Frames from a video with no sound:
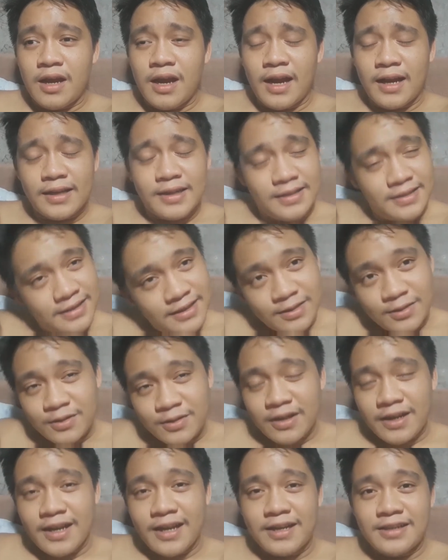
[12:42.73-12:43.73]
Hanggang dito
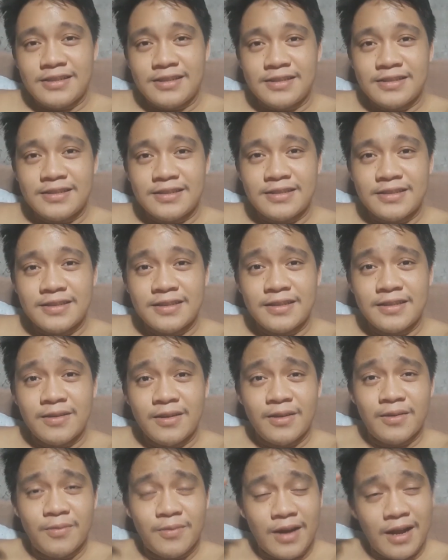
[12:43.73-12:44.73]
na lang.
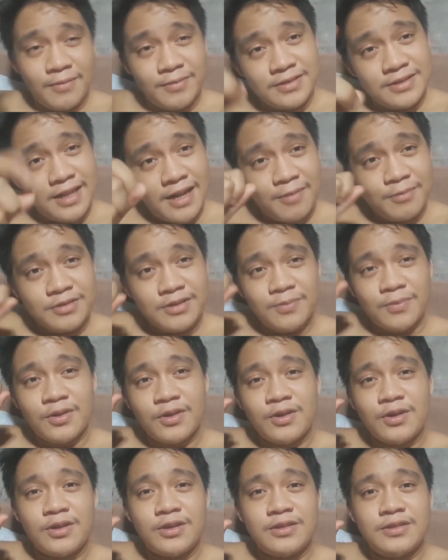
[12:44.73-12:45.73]
Maraming salamat sa
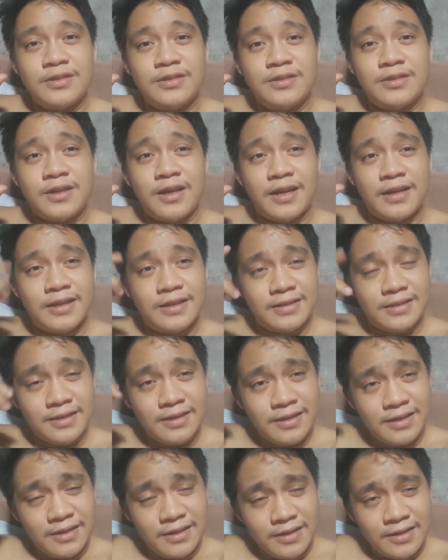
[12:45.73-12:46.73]
panonood.
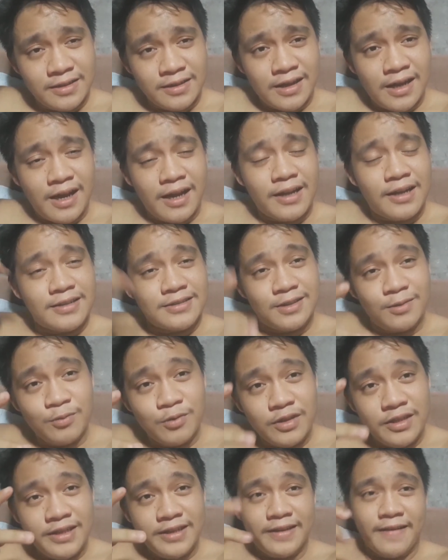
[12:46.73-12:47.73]
Hanggang, sa
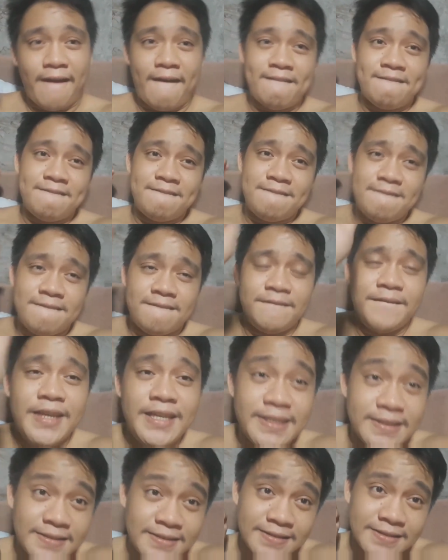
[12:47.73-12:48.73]
muli.
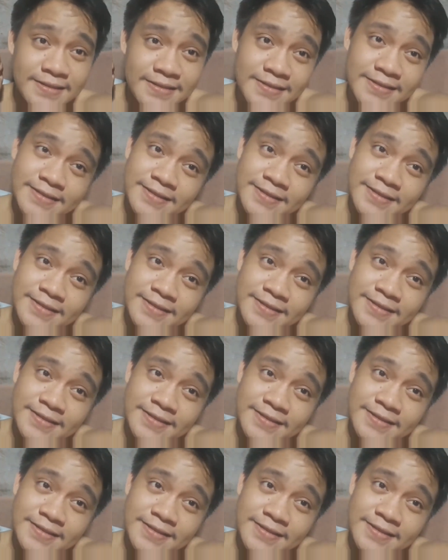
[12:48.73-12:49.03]
Peace.